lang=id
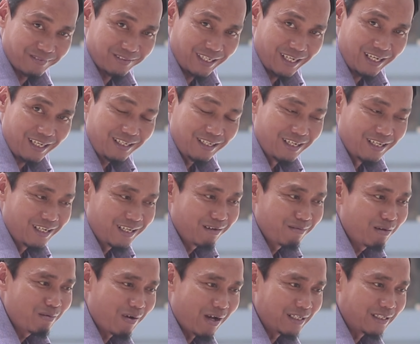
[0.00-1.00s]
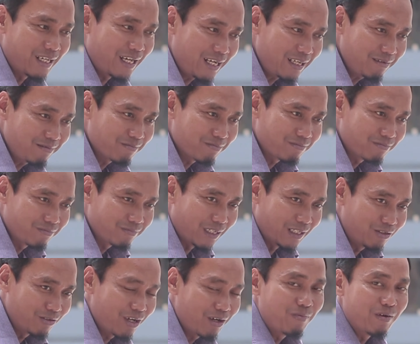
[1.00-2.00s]
Ya, lebih banyak dan
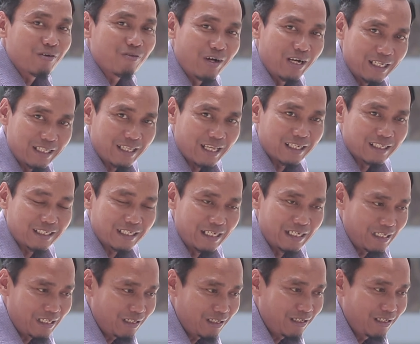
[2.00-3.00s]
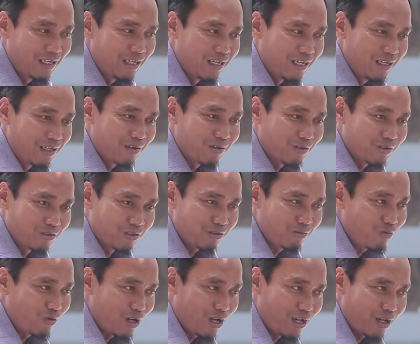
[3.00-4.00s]
juga berkualitas. Ini khusus
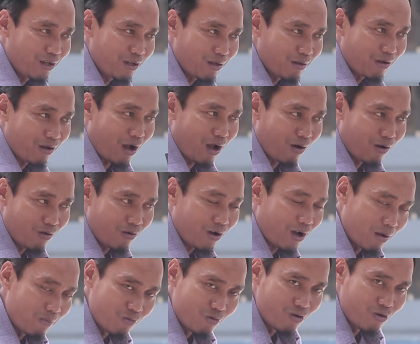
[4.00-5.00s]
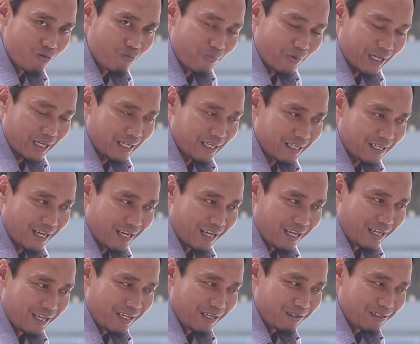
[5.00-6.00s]
juga kalau kamu pengen
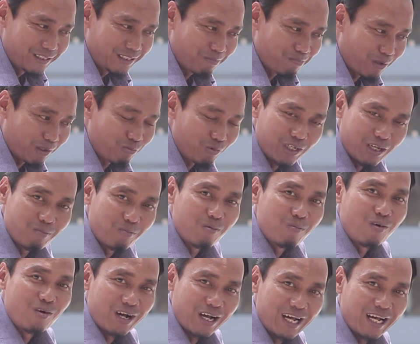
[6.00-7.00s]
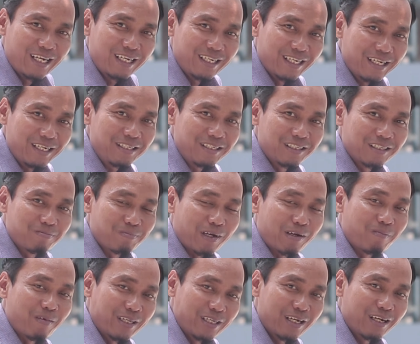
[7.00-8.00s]
cepat punya momongan ya,
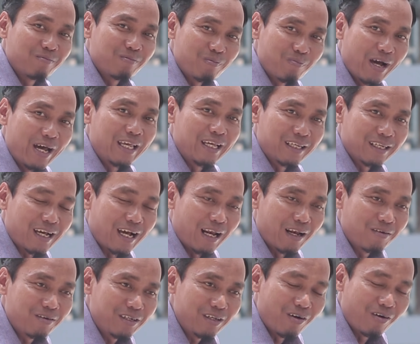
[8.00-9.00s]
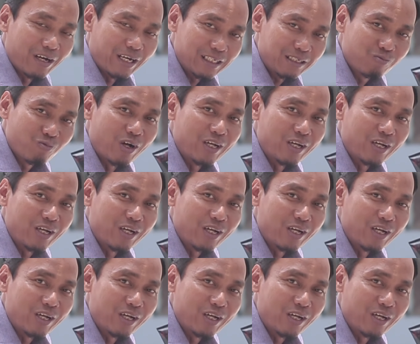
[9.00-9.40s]
spermanya lebih baik kalau dioles